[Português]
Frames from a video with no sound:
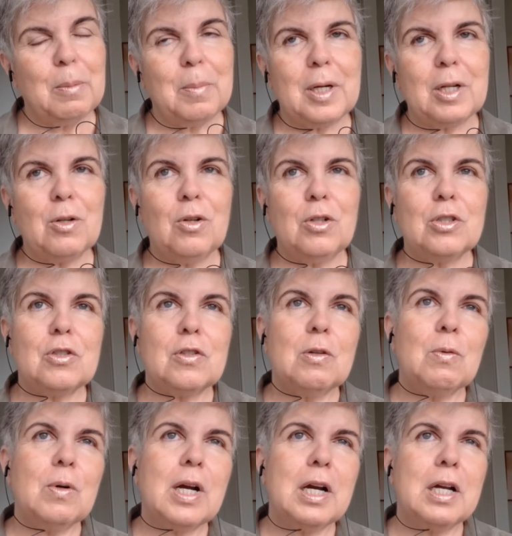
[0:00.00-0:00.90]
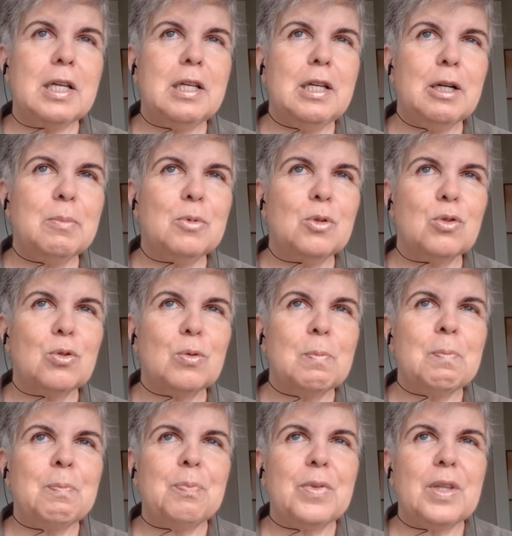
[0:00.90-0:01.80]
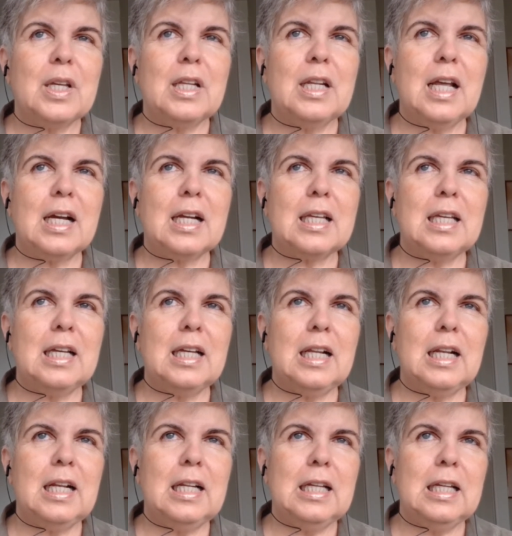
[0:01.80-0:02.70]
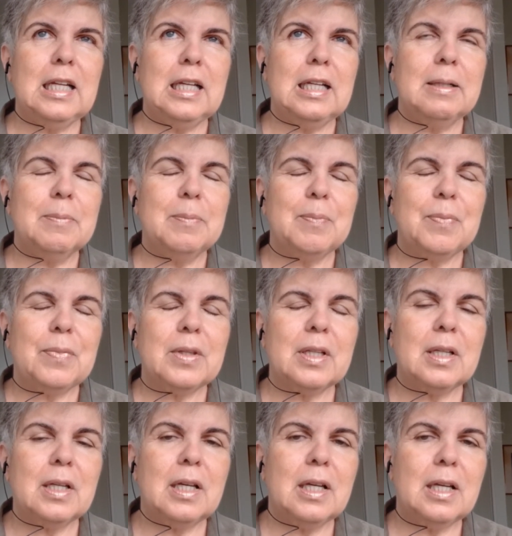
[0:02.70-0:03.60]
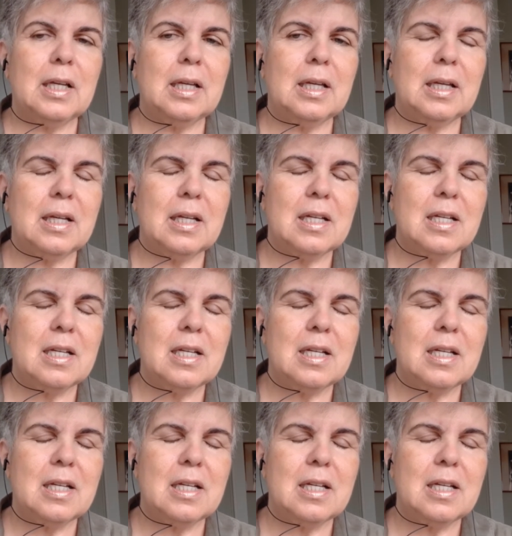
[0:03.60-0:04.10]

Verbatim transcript: para nós não cairmos naquele, é,